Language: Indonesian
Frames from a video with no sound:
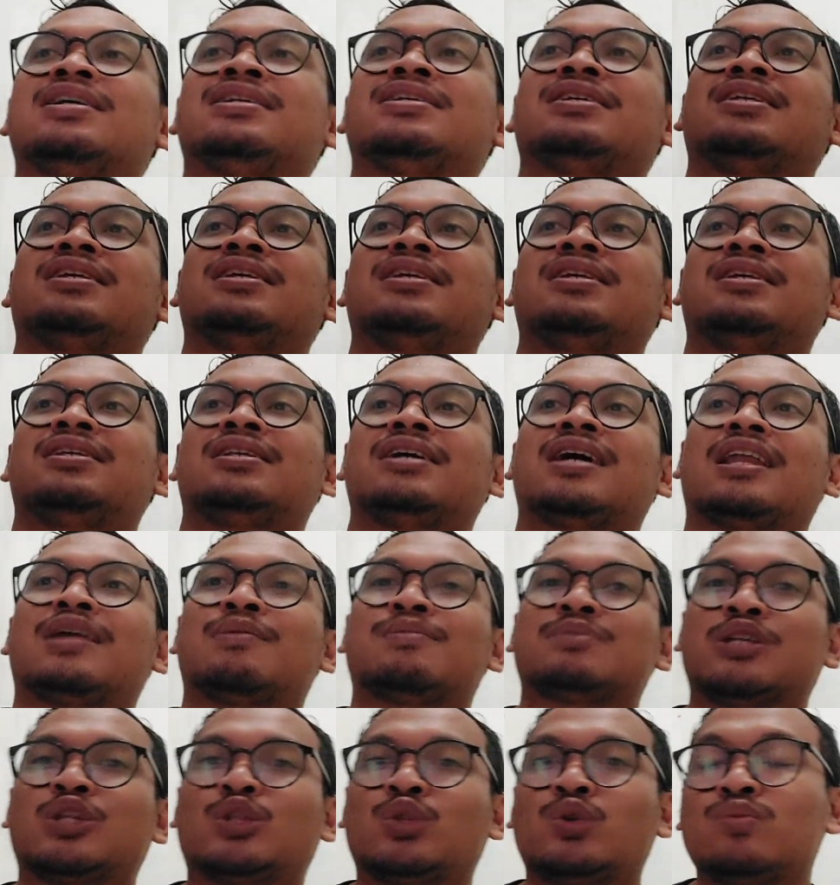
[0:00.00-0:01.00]
Jadi
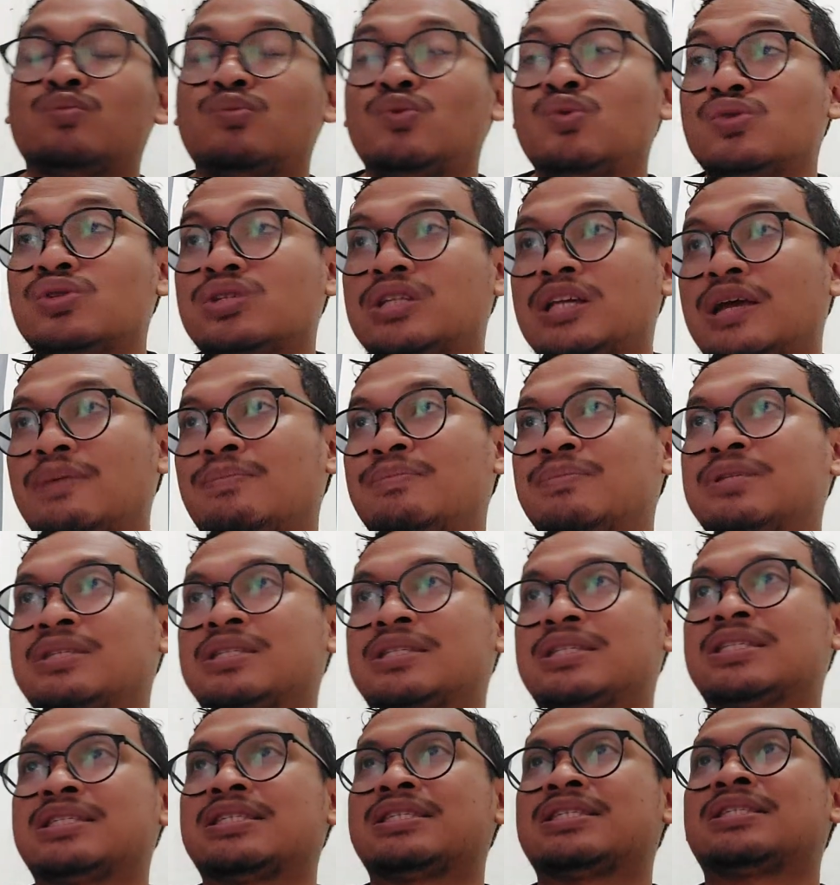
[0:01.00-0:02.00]
dalam satu
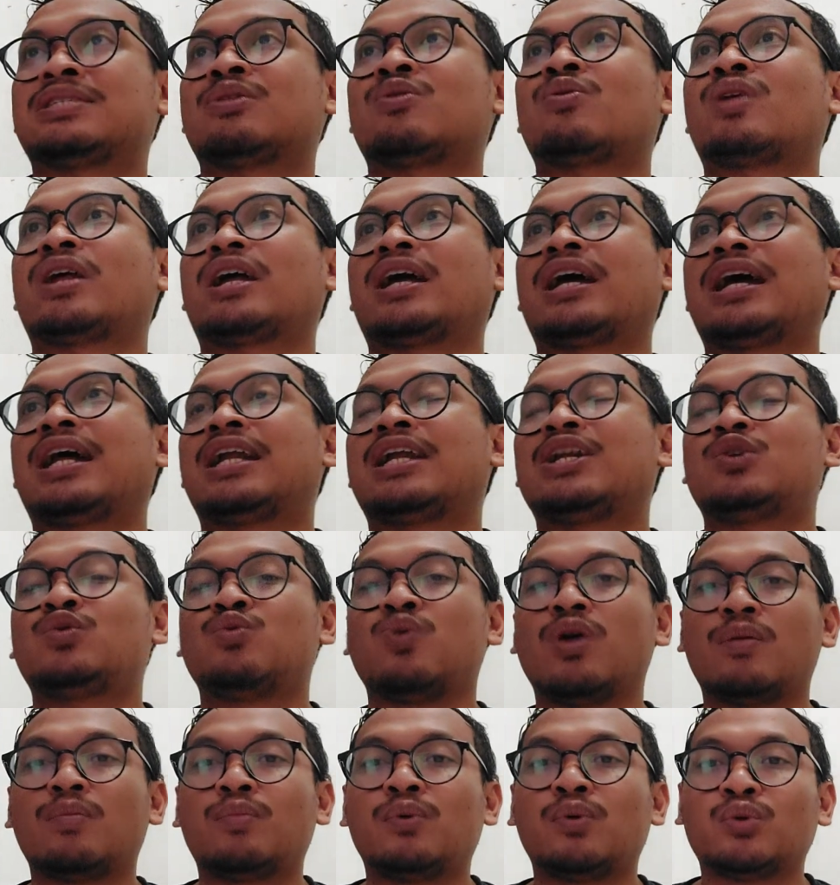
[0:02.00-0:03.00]
musim torehan
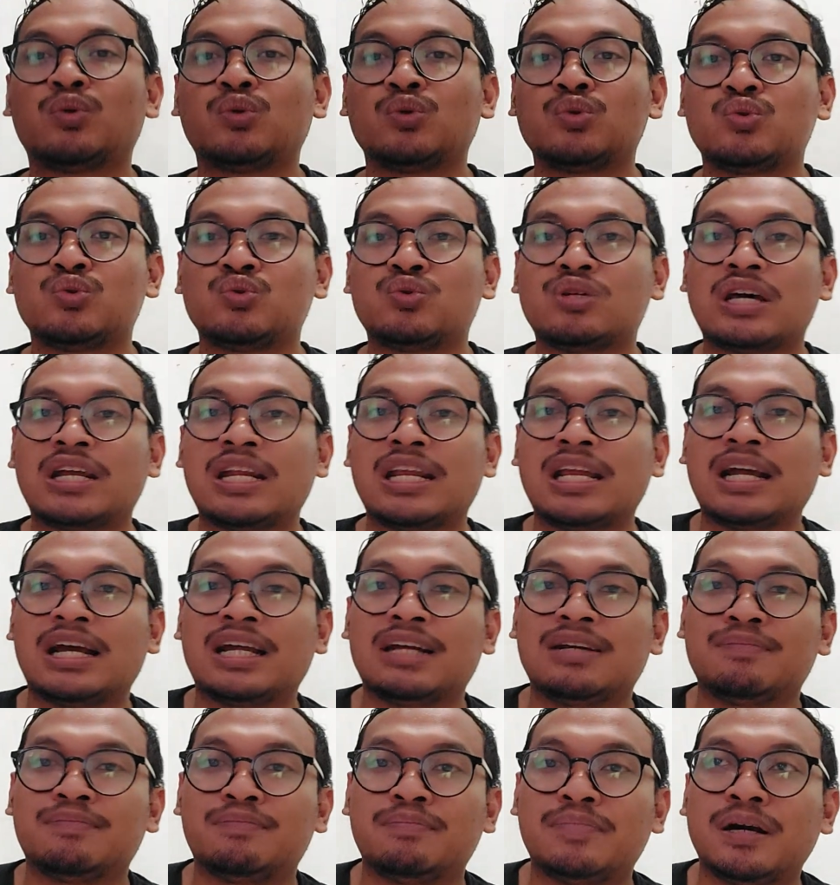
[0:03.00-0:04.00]
27
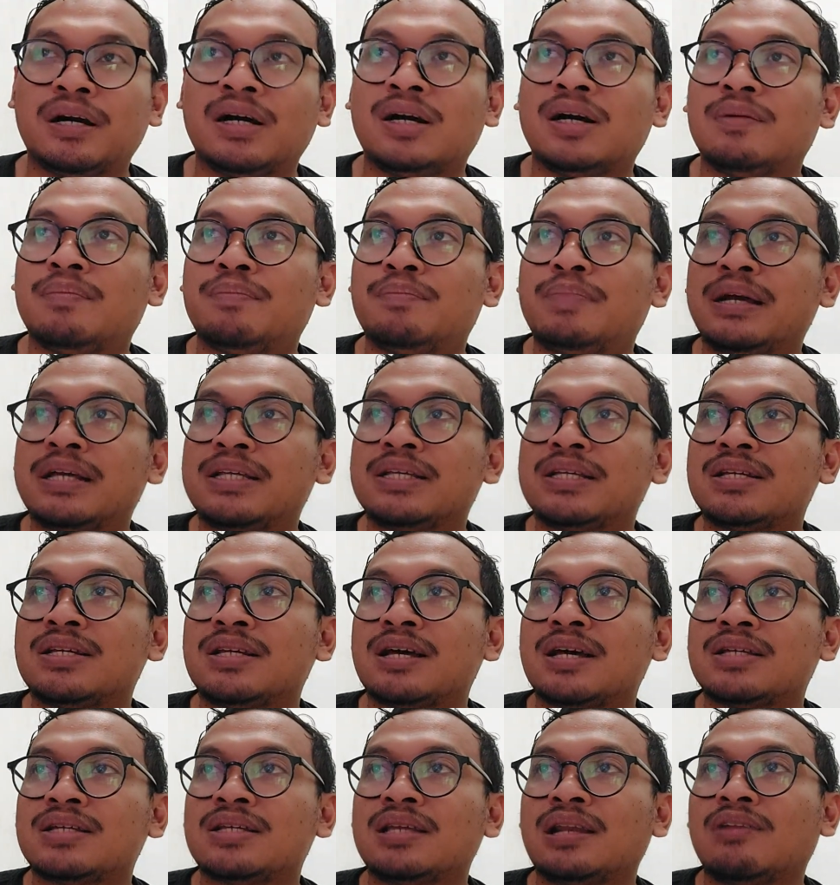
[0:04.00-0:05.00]
jaringan uh, eh, Bexen
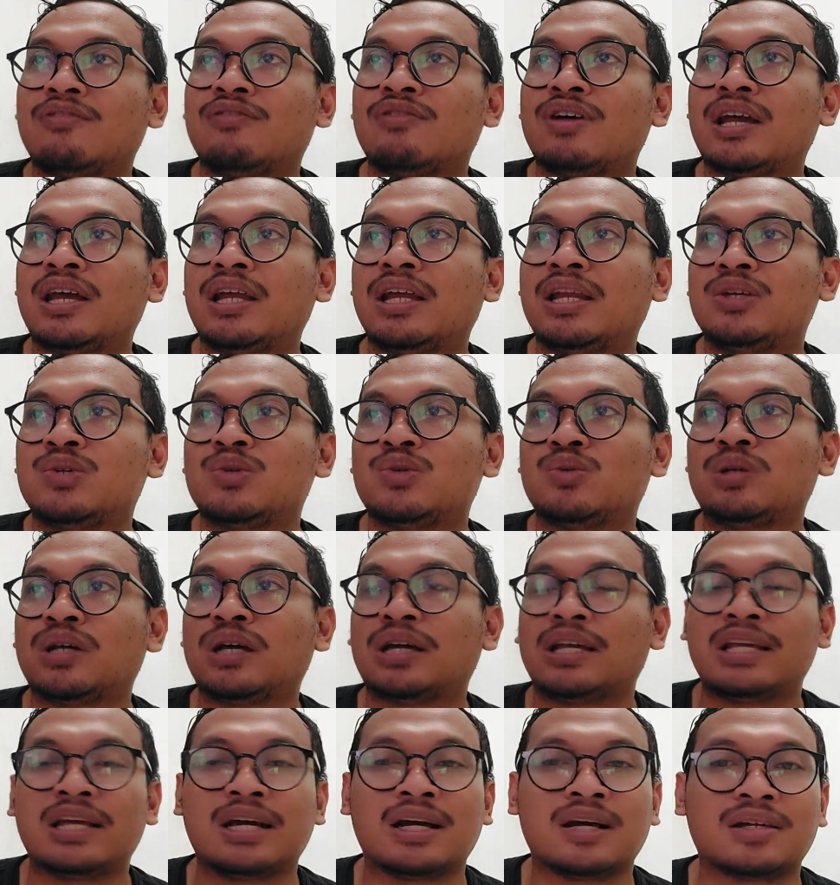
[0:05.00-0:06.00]
da Silva ini
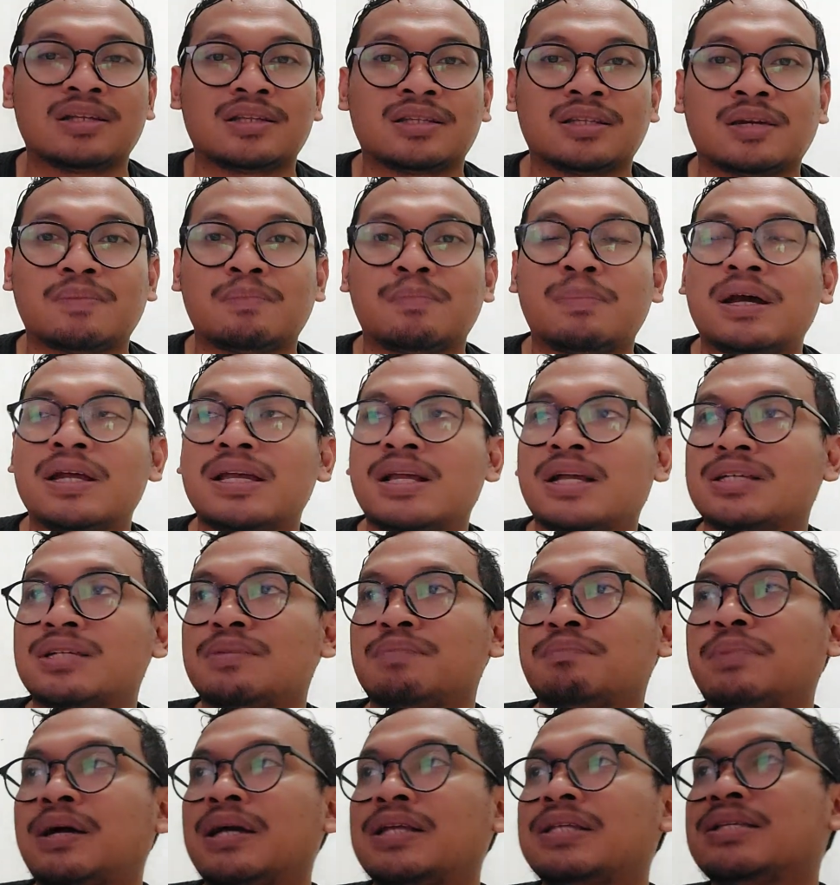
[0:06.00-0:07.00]
sudah yang terbanyak
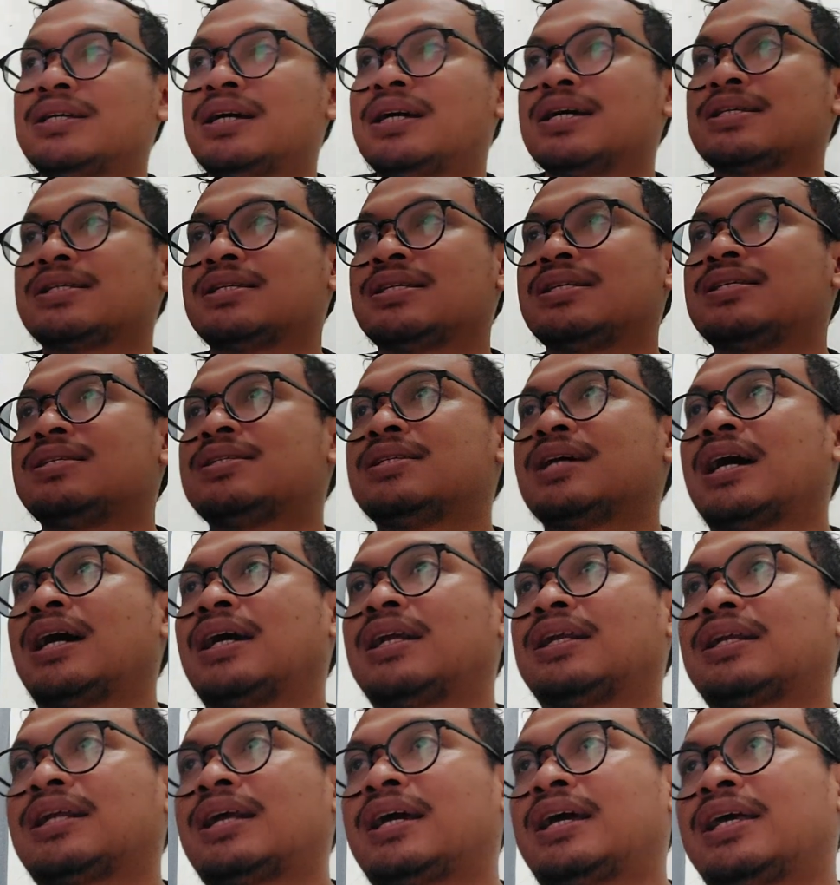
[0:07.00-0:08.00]
sepanjang
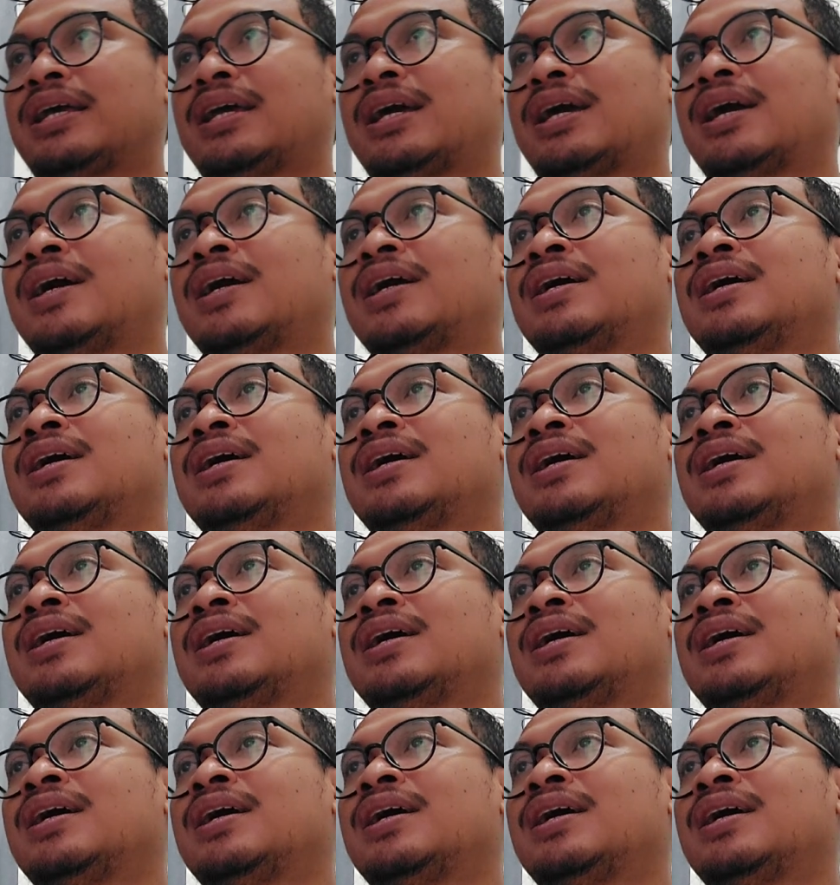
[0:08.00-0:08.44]
sejarah ya.